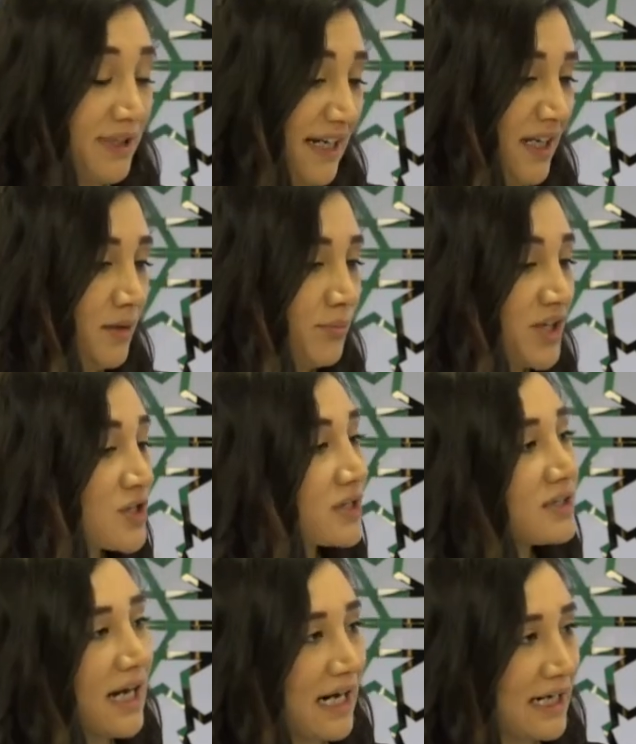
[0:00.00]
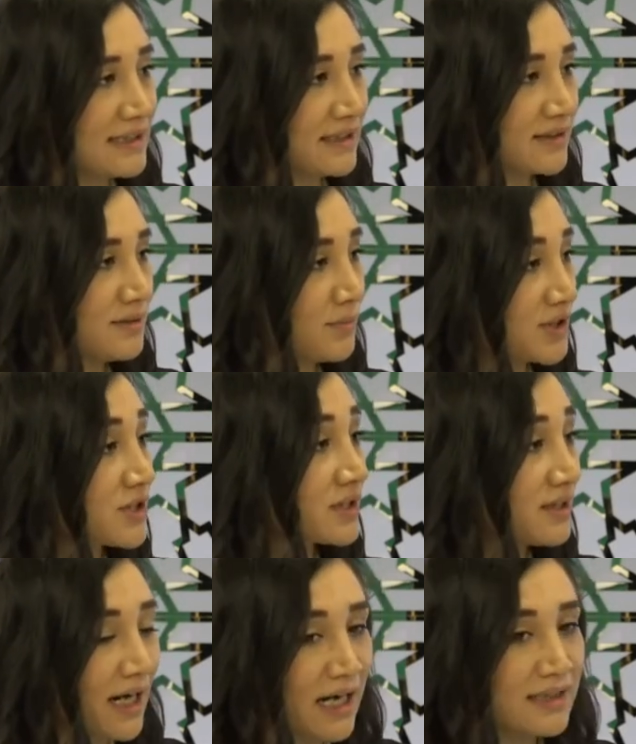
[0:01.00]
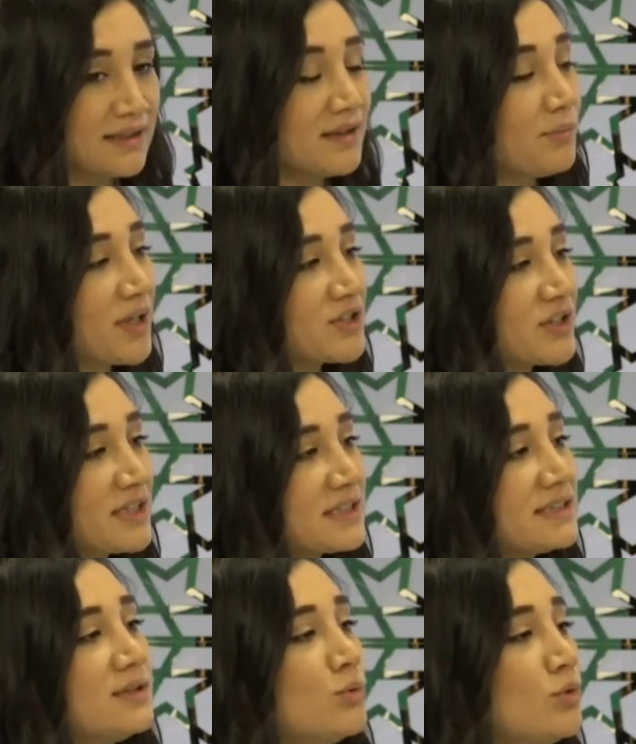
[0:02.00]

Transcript: birey, başarılı ailenin, başarılı ailede başarılı